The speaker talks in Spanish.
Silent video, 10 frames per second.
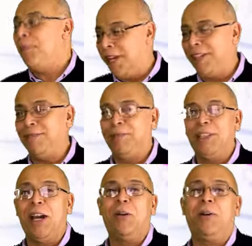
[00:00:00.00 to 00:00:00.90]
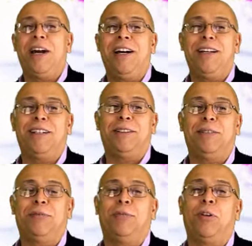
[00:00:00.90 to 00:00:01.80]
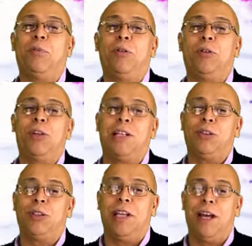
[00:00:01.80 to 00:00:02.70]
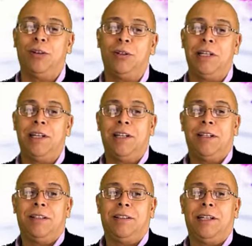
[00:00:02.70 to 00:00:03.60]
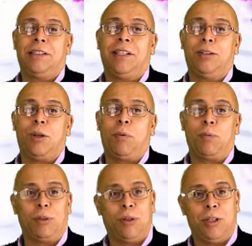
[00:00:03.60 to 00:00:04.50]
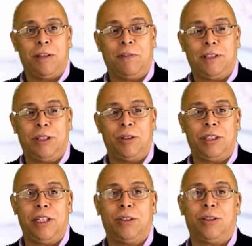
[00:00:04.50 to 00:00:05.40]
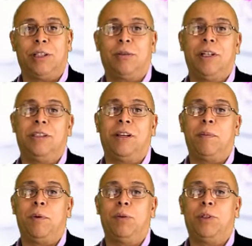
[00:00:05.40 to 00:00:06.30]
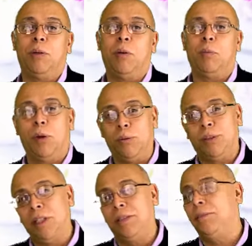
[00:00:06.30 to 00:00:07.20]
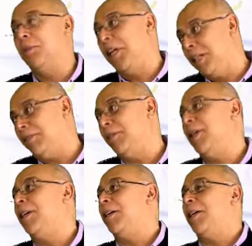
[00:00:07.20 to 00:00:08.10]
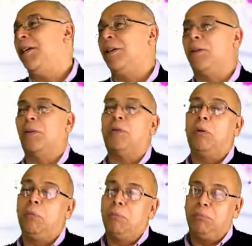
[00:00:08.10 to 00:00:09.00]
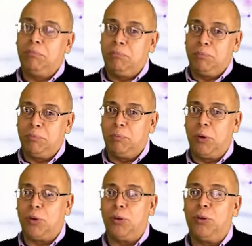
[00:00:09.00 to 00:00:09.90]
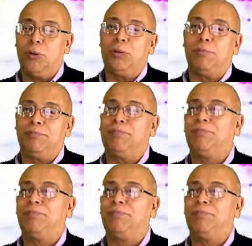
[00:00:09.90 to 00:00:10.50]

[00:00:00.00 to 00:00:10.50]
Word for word: Bien, y ahora soy asociado del Centro de Promoción y Defensa de los Derechos Sexuales y Reproductivos, PROMSEX, bien, con un poco,